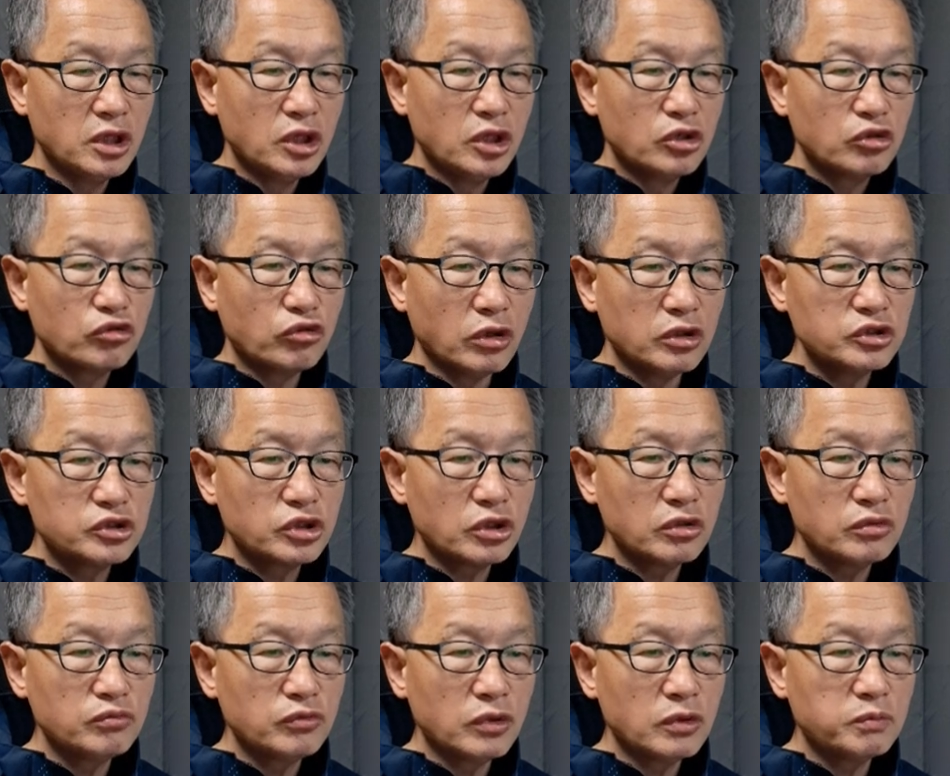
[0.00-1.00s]

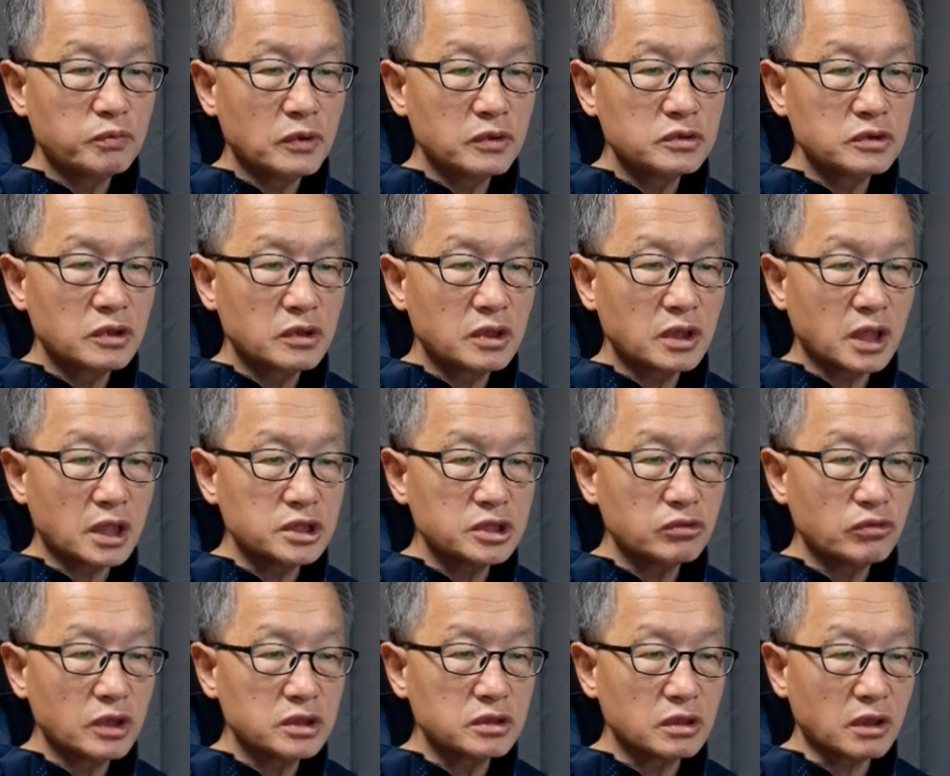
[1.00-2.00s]
권총 목봉들을 가지고
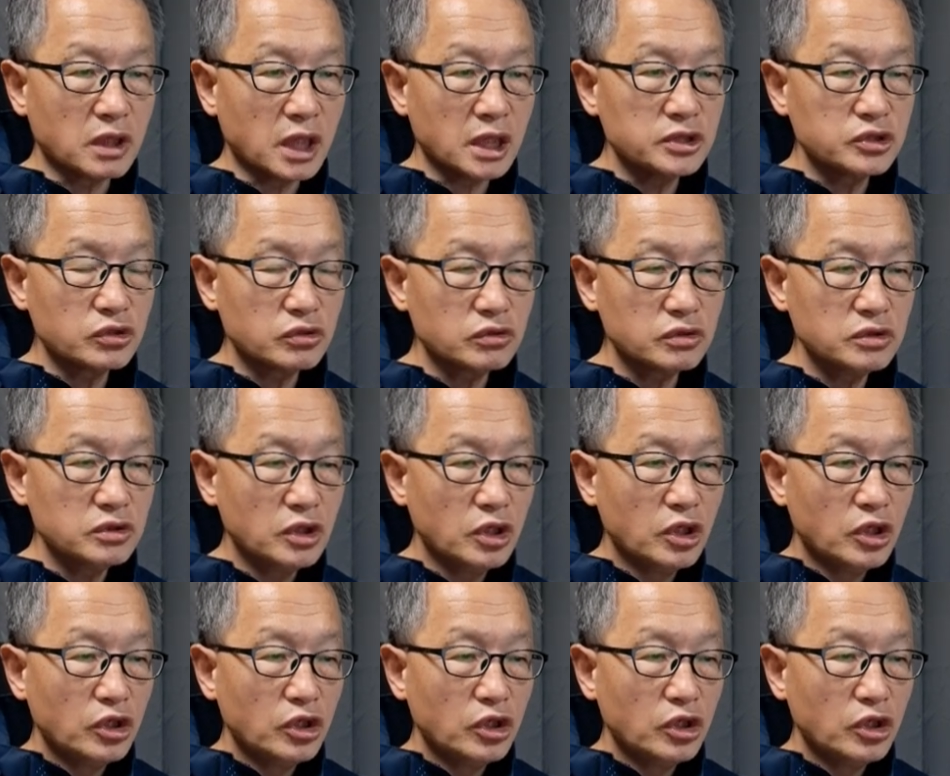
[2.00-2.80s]
와서 한쪽은